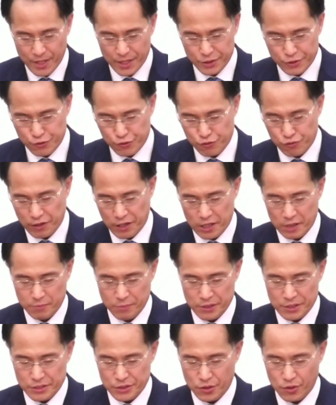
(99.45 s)
주
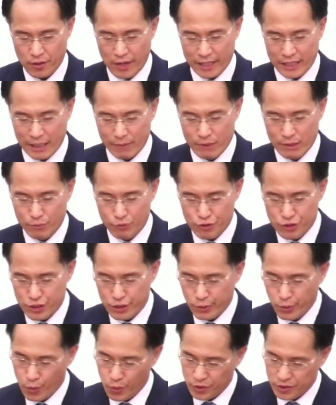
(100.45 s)
하나님께서 아담을
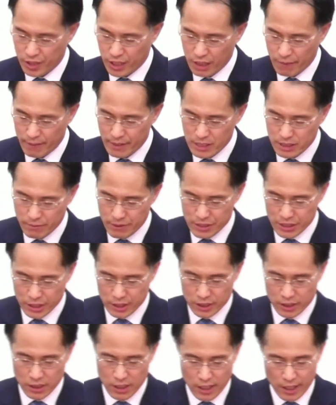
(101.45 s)
부르시고 그에게
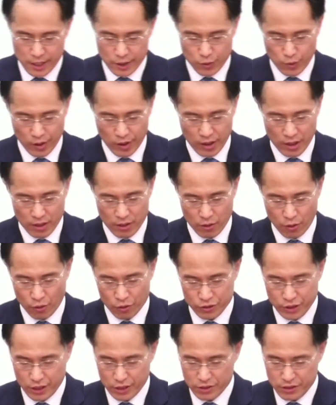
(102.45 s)
말씀하시기를 내가
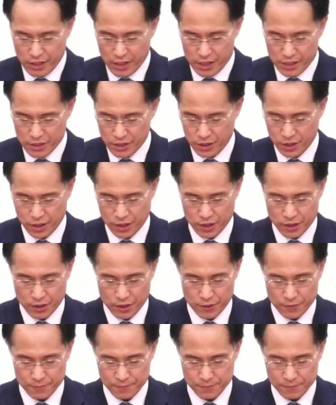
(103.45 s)
어디 있느냐 하시니.